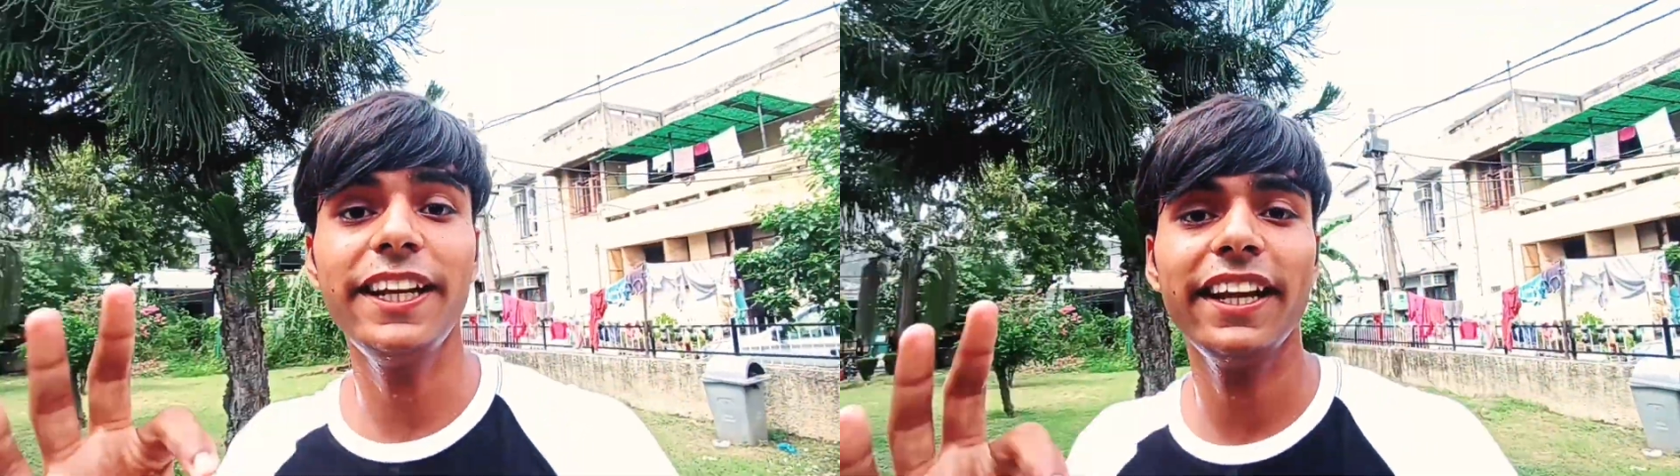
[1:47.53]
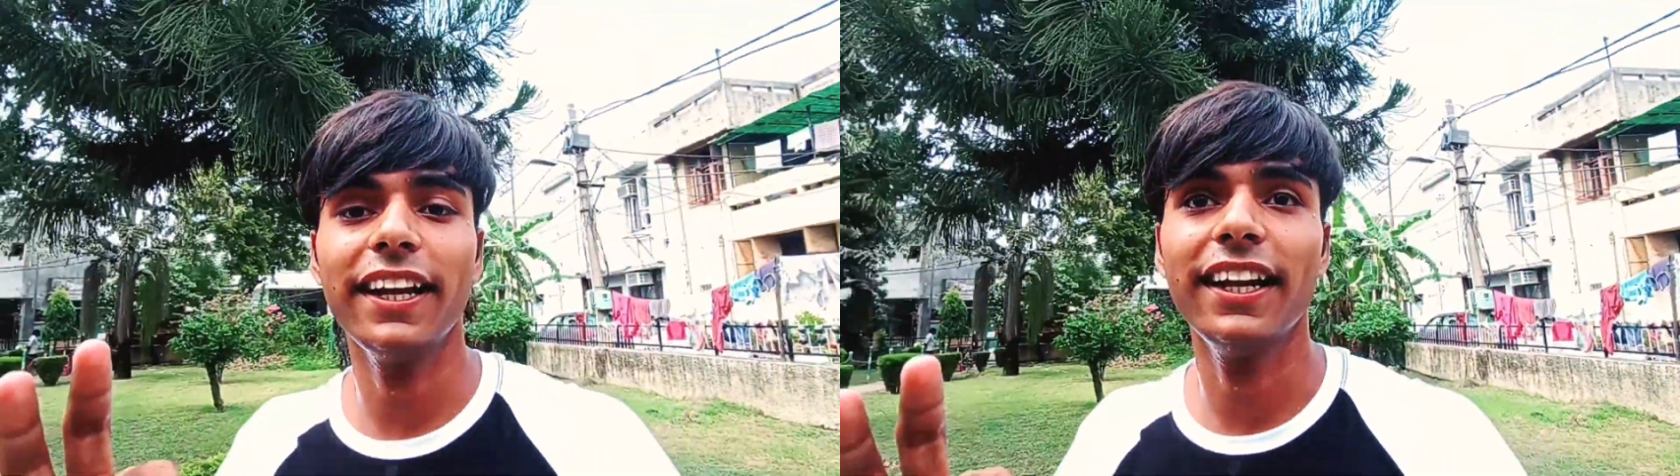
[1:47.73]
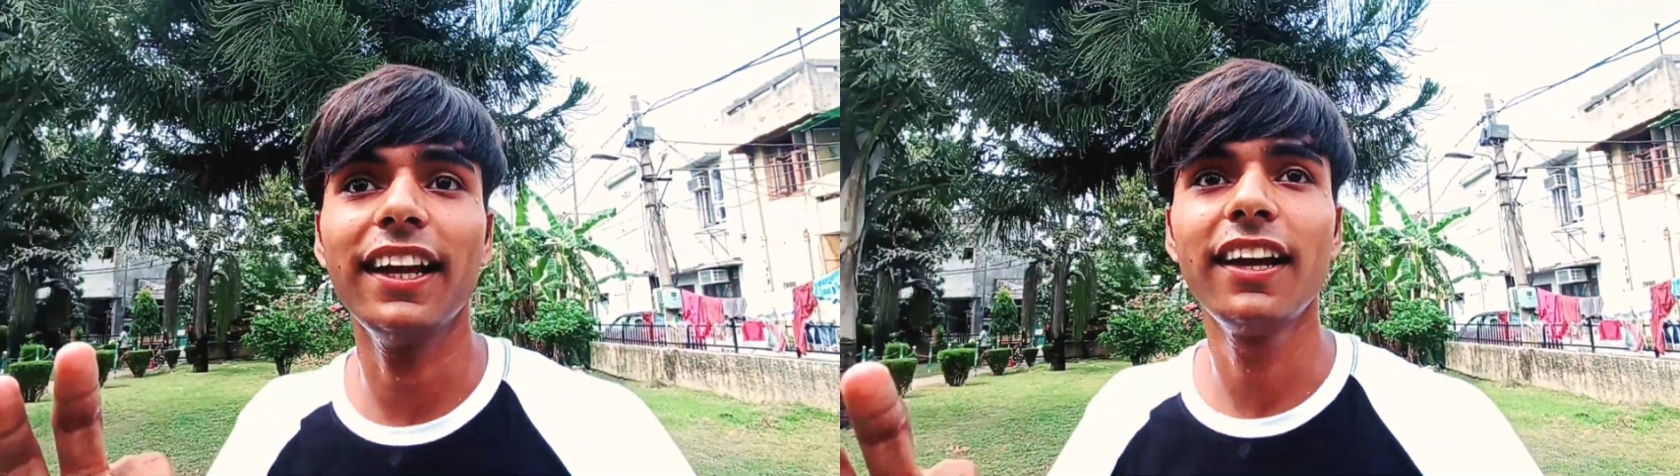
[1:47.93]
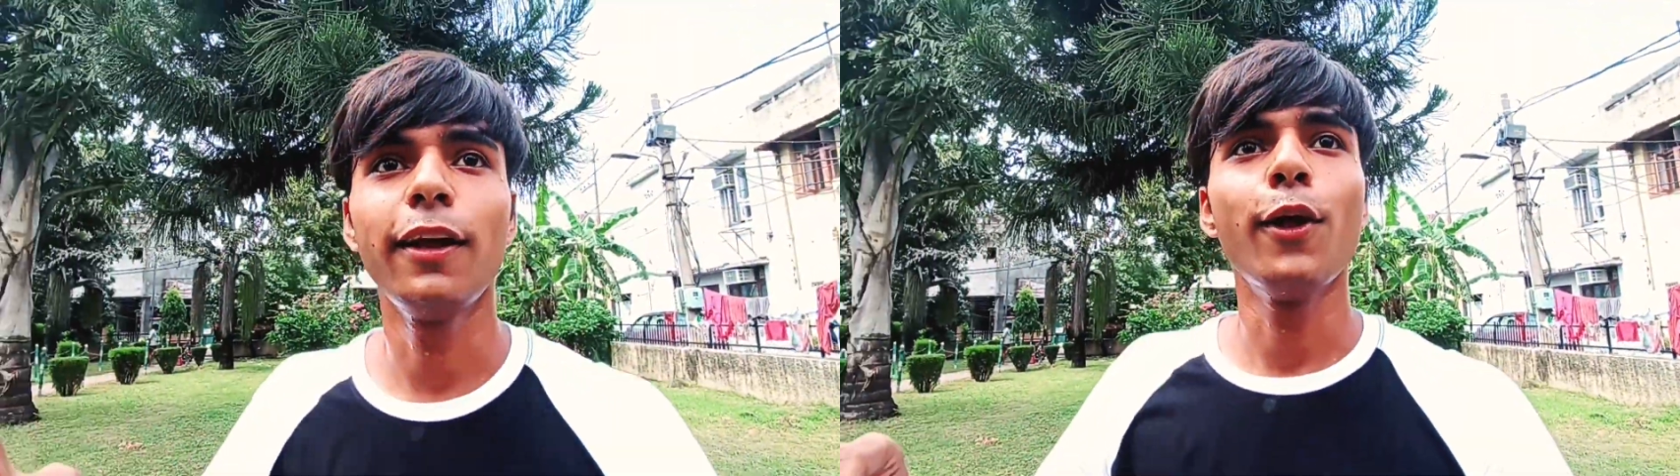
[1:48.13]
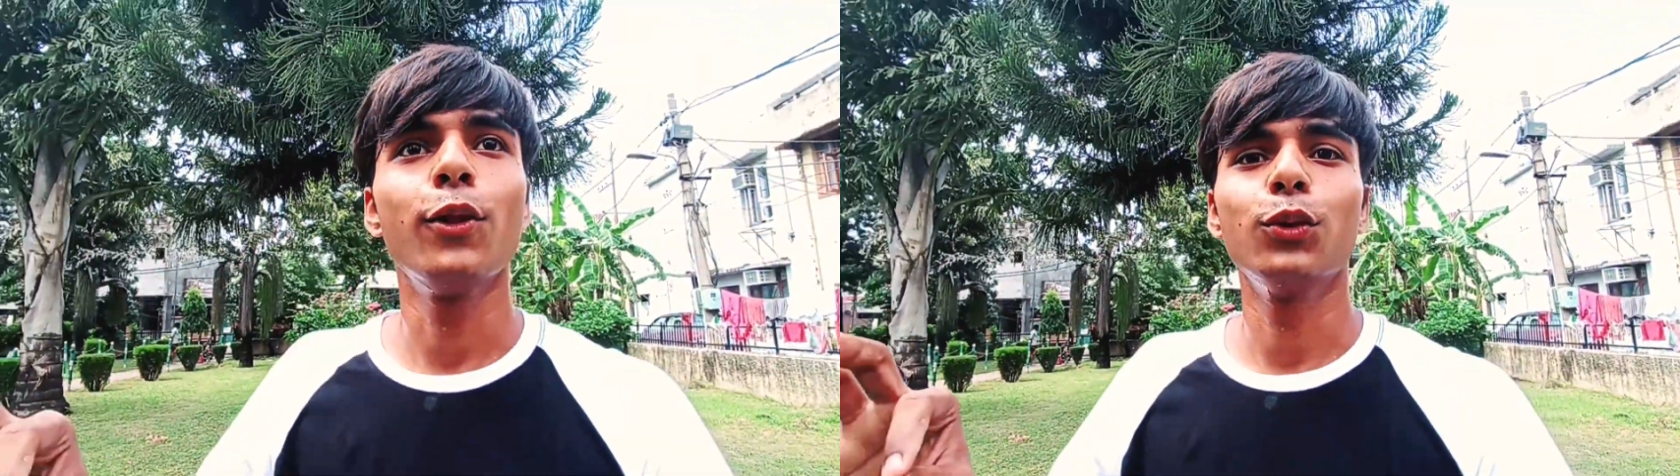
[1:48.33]
सही टेक आया
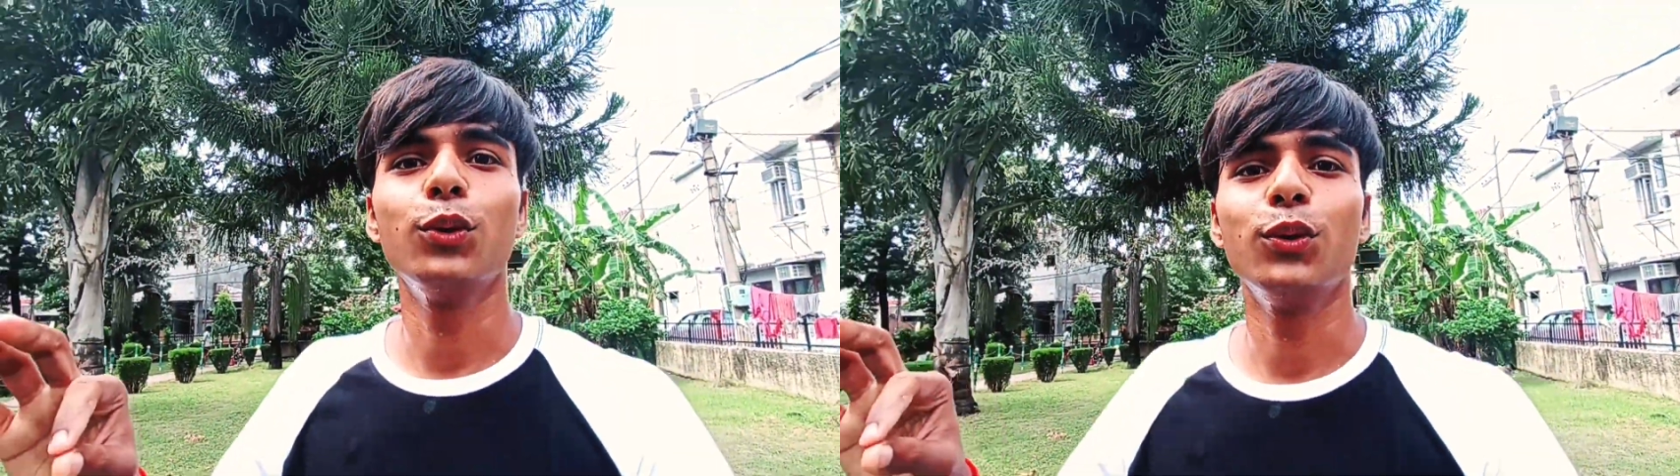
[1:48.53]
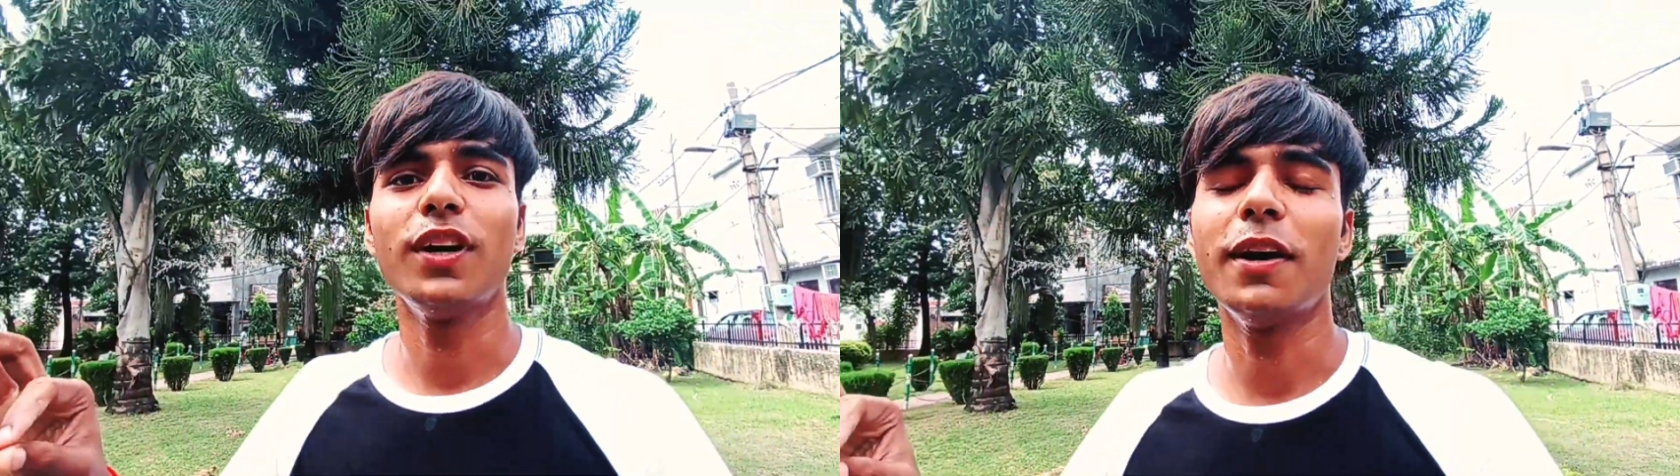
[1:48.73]
तो